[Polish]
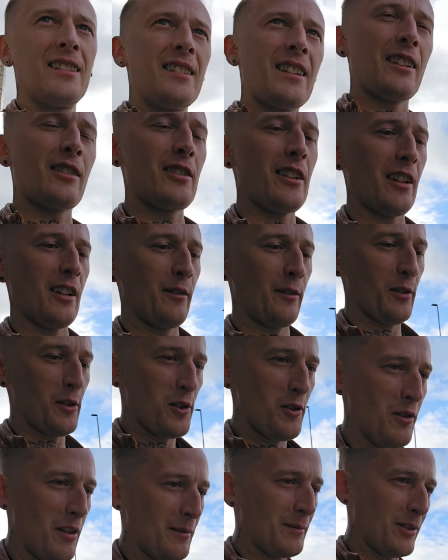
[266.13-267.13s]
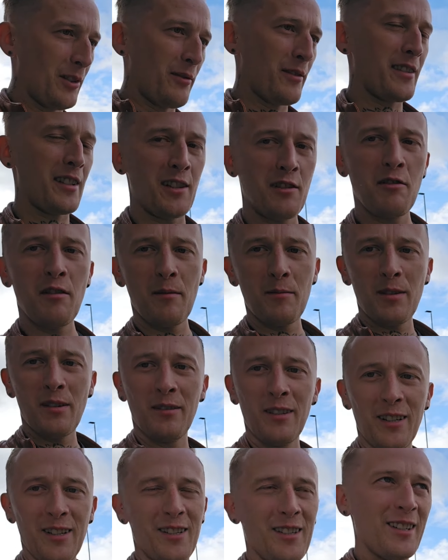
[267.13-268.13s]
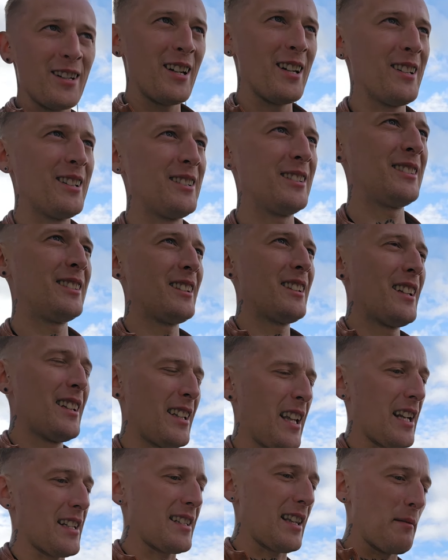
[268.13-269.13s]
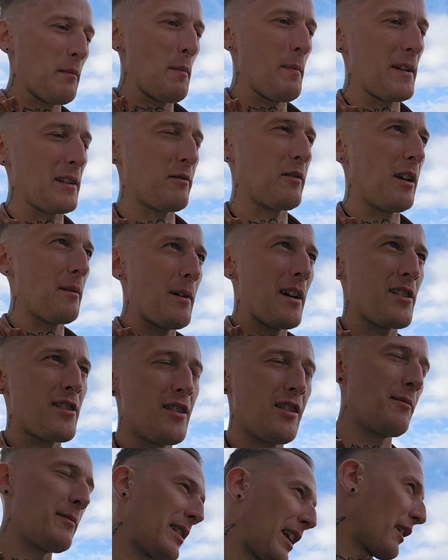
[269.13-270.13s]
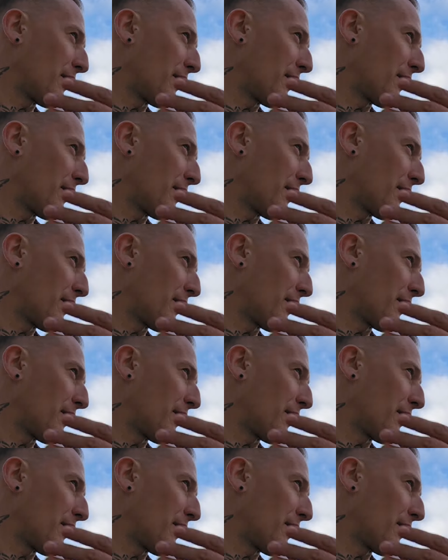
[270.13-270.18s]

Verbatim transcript: Jak od niego wróciłem, to wstydziłem się wyjść. Teraz ten tak mi pasuje bardziej, on mi